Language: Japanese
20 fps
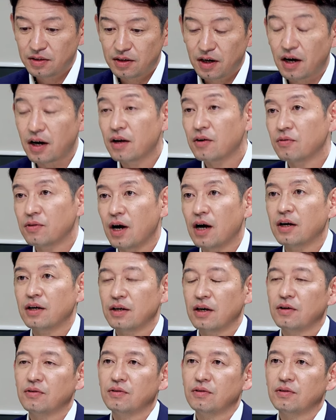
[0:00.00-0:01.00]
からの脱
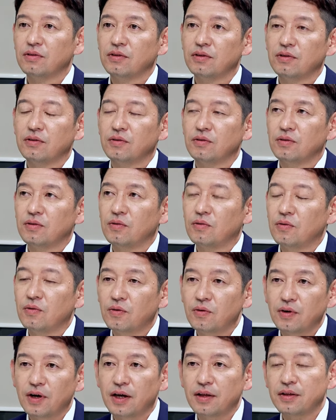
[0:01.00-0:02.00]
却っていうとこ
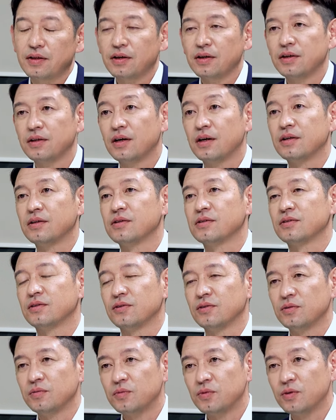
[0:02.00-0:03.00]
ろをやってきたんです
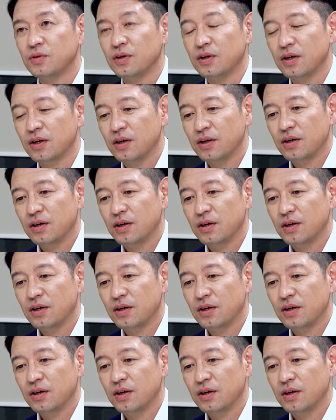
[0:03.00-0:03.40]
けども